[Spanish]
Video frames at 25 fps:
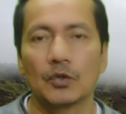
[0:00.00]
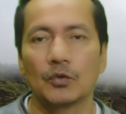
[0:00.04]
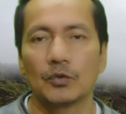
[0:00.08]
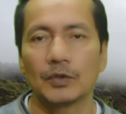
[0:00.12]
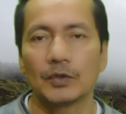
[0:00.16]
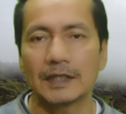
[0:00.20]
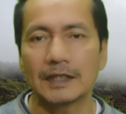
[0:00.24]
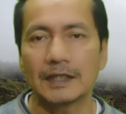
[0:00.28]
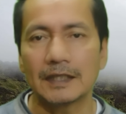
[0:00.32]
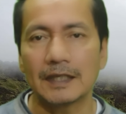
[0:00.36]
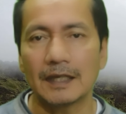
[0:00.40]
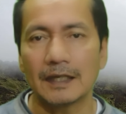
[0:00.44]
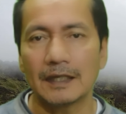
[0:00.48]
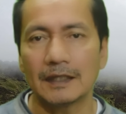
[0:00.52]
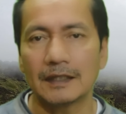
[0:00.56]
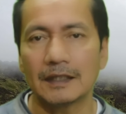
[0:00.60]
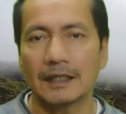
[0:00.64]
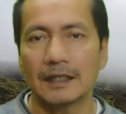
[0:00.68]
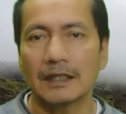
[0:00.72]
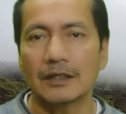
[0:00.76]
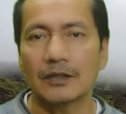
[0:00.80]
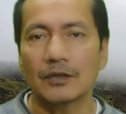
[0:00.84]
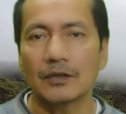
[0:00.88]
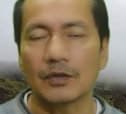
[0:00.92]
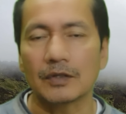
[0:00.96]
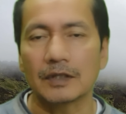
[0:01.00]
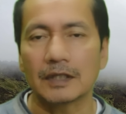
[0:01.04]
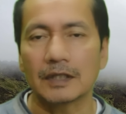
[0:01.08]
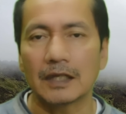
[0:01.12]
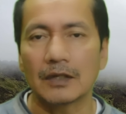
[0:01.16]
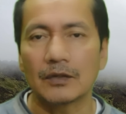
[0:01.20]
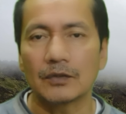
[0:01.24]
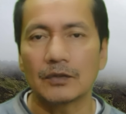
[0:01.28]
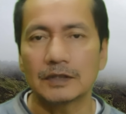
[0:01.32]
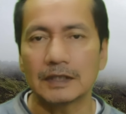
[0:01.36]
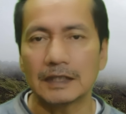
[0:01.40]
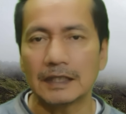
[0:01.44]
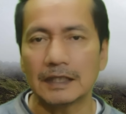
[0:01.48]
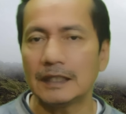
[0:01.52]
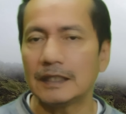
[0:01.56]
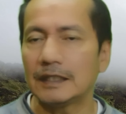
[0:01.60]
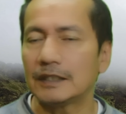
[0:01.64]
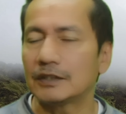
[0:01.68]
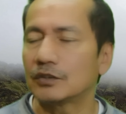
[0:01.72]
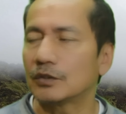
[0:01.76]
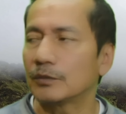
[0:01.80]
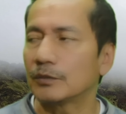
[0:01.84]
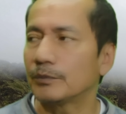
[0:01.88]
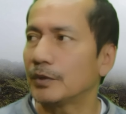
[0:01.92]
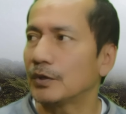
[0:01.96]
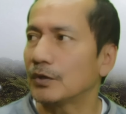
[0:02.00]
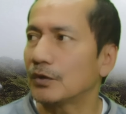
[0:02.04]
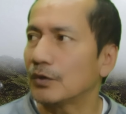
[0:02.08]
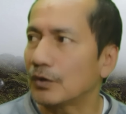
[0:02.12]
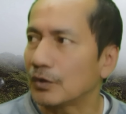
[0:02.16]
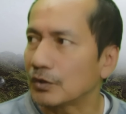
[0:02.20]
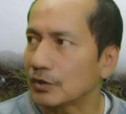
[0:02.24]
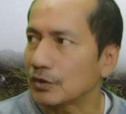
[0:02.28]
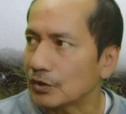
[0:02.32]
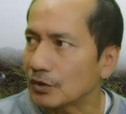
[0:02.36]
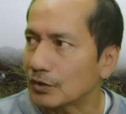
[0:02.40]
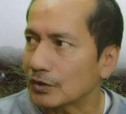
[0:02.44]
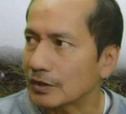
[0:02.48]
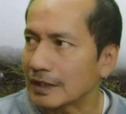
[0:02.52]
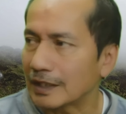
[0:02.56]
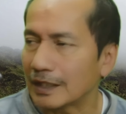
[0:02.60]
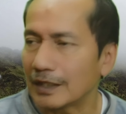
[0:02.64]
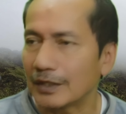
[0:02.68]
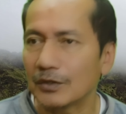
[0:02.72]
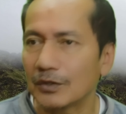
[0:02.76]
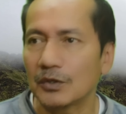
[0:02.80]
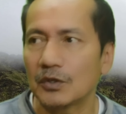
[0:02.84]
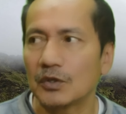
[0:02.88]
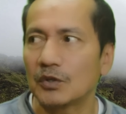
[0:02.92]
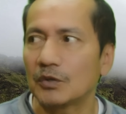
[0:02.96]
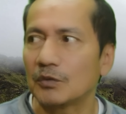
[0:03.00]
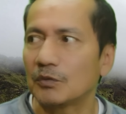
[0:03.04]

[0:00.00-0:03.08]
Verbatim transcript: una tijerita cortarlos y listo, pero yo quiero